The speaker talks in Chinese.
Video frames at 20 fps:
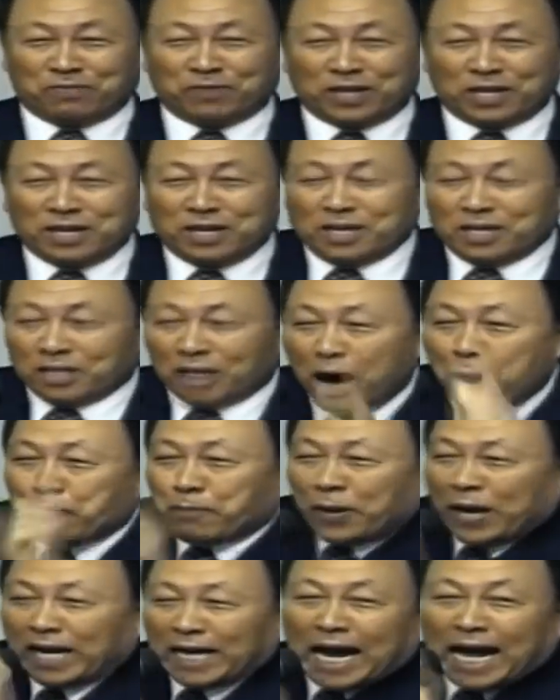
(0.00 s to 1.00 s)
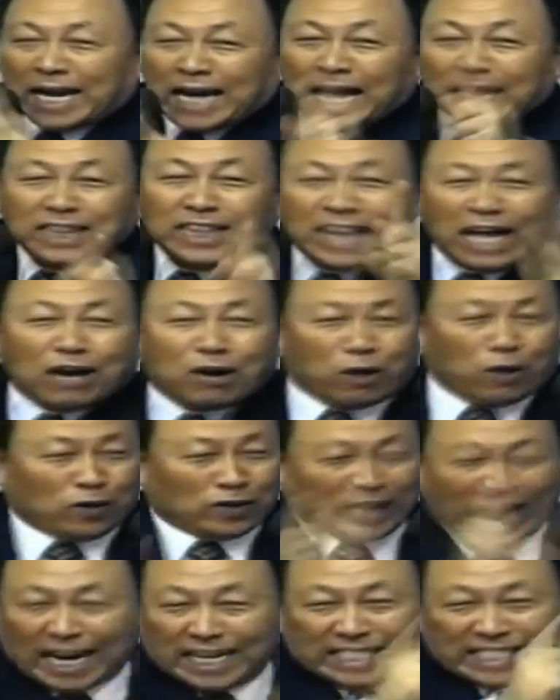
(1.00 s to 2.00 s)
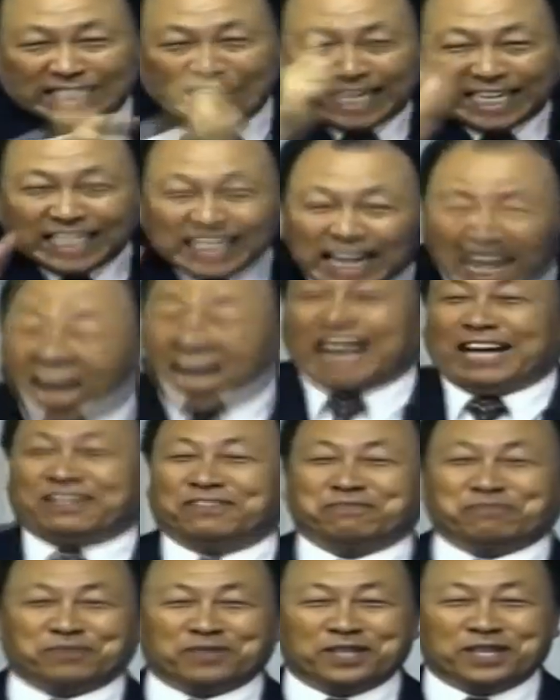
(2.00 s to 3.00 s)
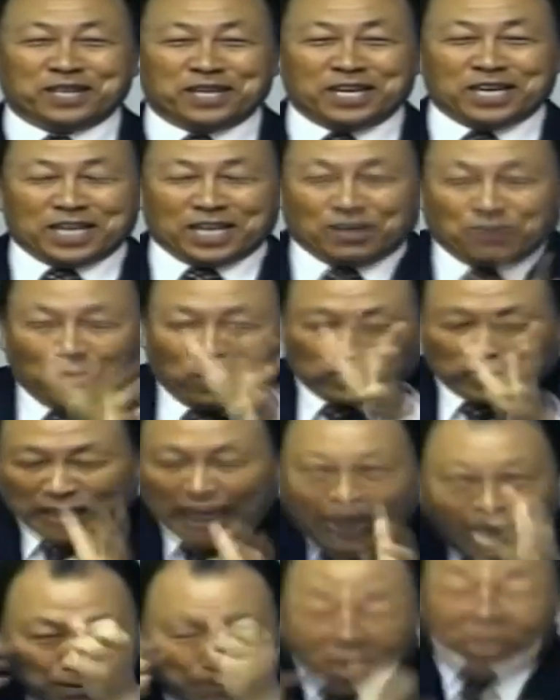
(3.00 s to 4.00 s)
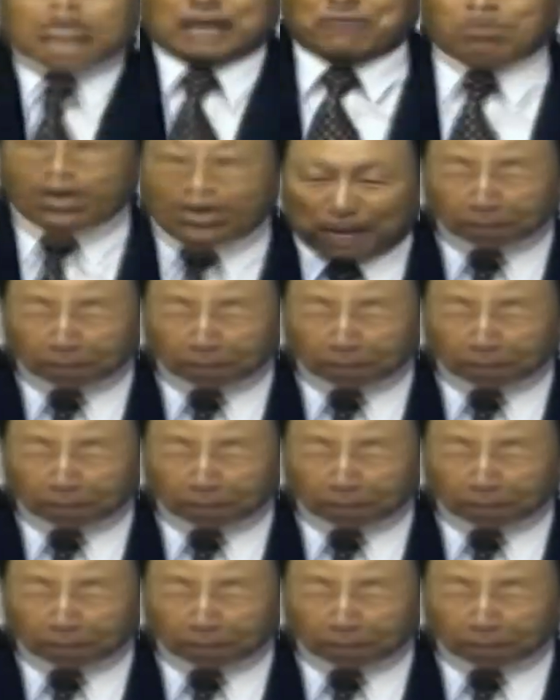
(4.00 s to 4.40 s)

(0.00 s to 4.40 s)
大家都希望自己的孩子们能聪明吗？只要获得圣